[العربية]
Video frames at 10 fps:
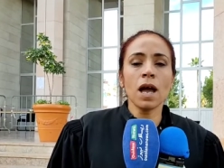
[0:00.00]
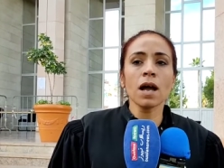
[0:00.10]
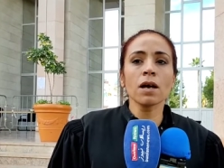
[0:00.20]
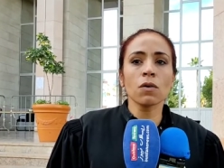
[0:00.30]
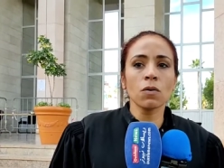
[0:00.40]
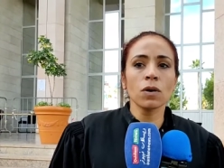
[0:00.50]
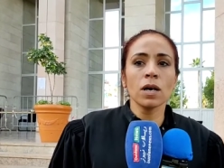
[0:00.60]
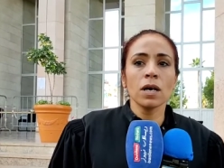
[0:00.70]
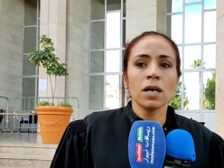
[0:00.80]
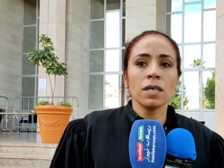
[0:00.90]
نحققوا
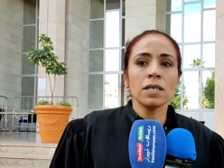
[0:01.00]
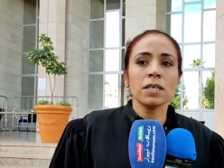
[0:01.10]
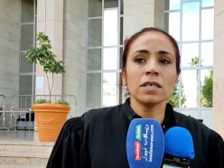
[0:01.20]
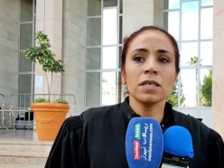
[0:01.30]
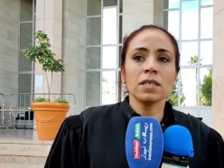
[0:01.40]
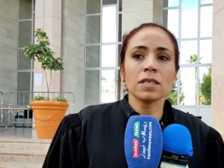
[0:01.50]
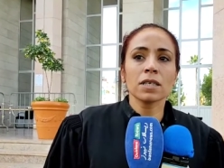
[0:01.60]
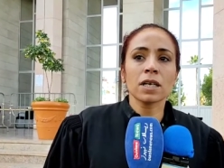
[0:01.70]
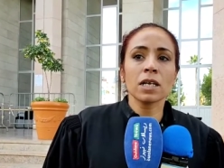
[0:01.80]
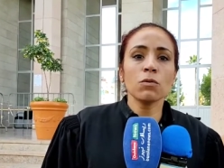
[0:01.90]
يعني
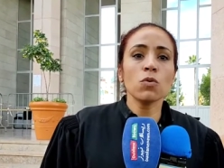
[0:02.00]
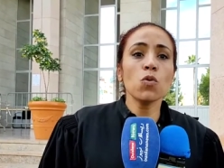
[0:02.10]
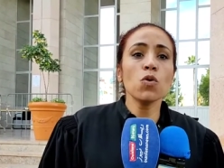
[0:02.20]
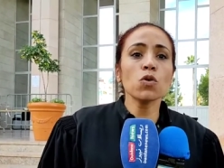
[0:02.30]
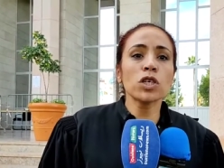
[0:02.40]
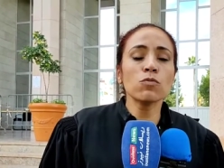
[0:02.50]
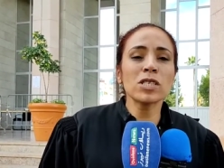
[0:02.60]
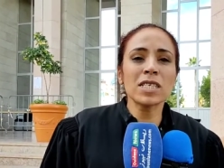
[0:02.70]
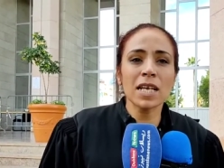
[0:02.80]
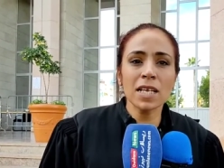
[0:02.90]
نخليو الولوج
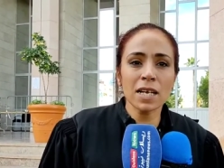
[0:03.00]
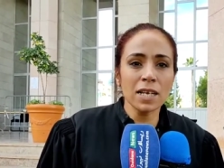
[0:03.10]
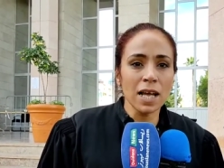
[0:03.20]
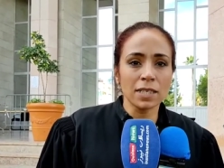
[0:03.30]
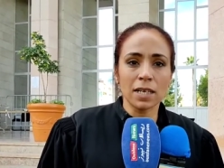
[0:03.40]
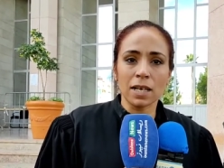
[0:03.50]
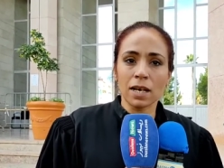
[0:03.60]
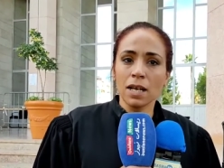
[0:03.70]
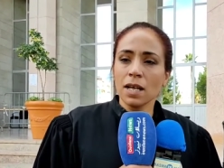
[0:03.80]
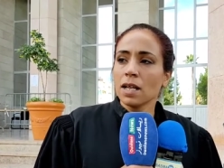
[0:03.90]
المستنير للعداله
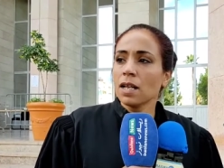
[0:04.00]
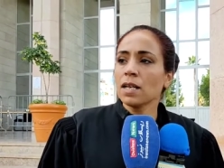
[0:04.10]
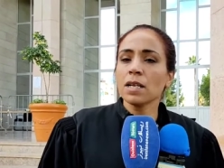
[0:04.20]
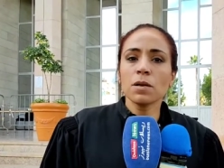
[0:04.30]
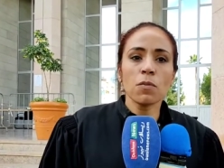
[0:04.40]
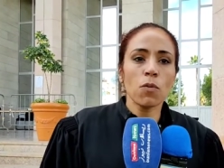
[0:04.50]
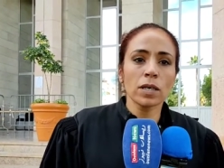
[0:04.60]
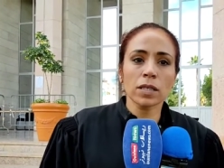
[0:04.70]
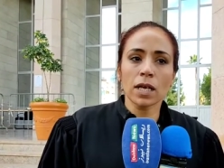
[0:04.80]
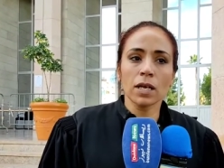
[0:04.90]
لا
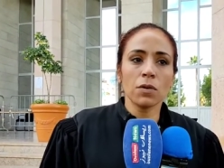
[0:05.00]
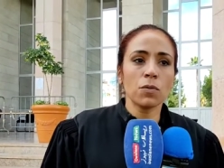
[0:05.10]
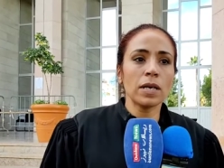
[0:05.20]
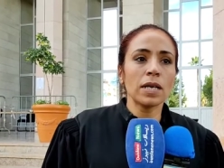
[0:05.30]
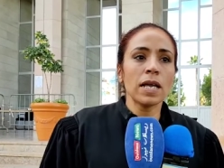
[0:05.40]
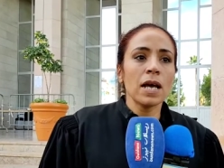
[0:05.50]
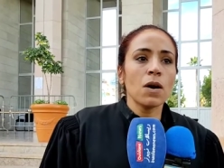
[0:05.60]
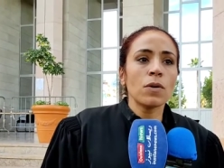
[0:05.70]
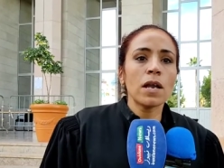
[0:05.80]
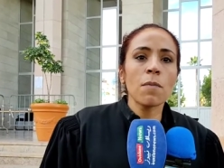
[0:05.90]
للمواطن ولا
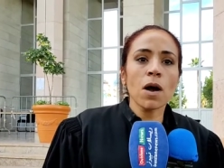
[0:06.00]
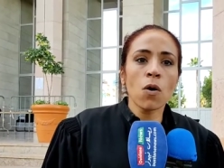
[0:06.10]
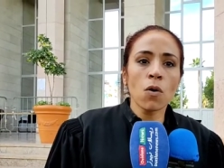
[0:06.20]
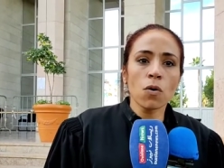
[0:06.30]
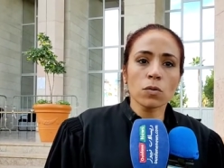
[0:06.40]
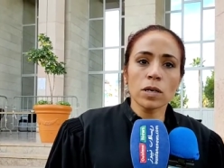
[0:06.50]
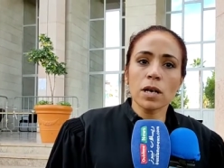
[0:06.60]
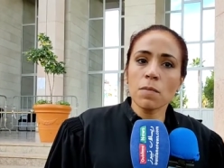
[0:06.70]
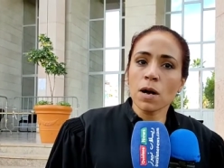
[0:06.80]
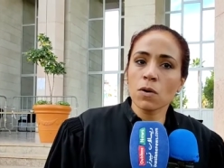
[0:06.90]
ولا المقهور ولا
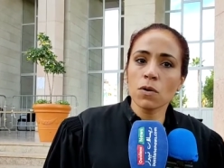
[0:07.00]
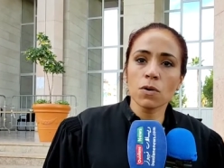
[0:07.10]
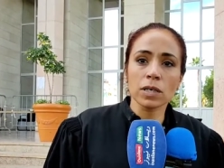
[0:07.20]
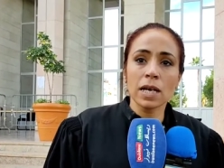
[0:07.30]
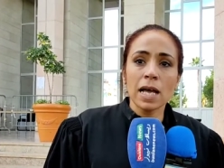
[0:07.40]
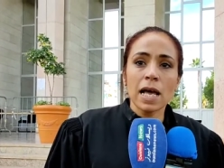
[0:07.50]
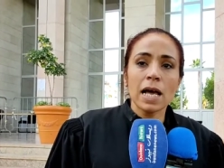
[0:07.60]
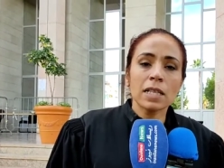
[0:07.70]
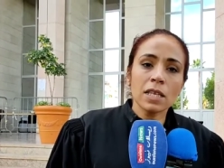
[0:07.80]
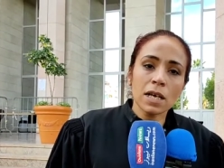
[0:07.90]
المحكور
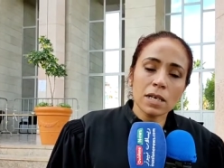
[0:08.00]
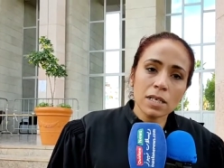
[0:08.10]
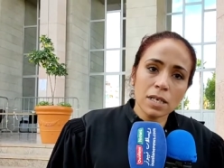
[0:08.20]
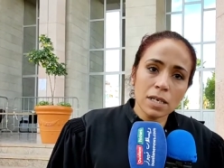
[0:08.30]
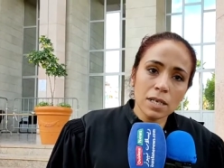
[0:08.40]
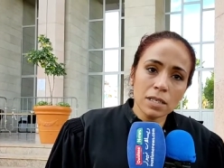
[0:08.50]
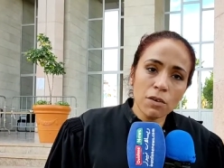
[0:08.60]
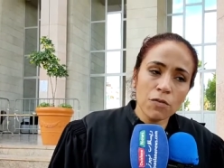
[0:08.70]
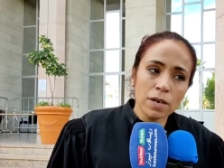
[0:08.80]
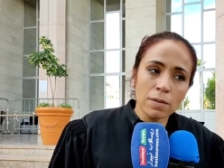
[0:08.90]

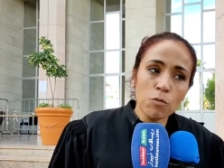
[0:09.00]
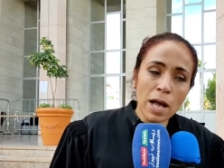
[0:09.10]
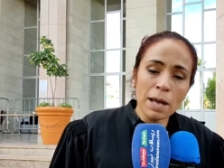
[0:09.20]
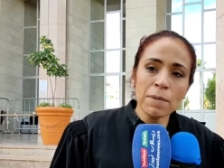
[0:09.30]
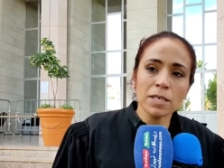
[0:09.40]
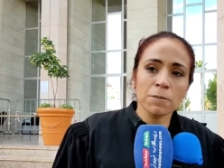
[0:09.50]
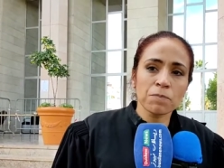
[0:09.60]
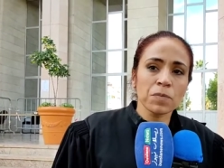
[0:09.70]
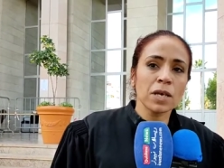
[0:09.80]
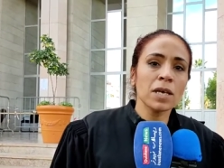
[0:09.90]
المحاماه
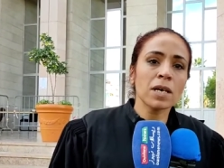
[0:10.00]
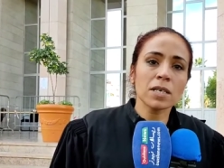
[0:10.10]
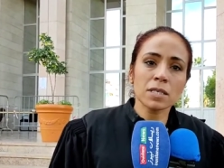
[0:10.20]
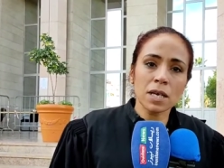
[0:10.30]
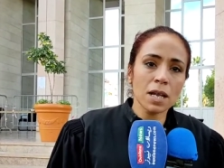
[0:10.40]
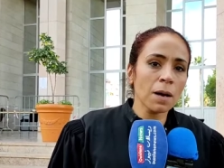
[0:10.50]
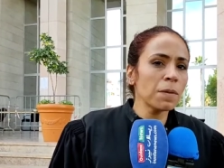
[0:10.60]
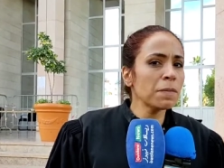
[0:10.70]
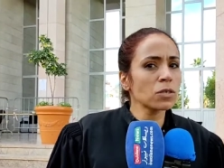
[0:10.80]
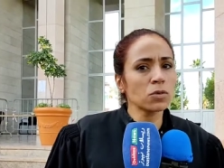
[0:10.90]
هي رساله
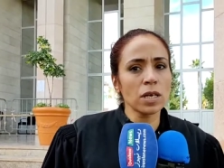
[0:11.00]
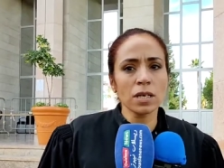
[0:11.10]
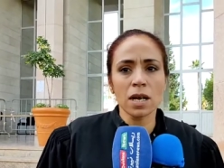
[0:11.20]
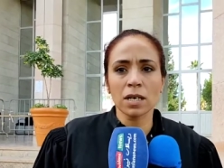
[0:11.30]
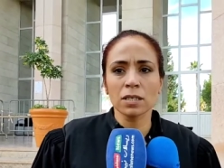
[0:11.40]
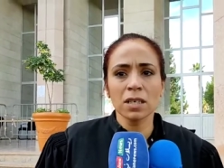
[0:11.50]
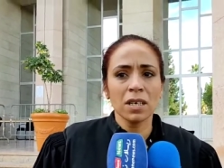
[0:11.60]
قبل ما تكون انها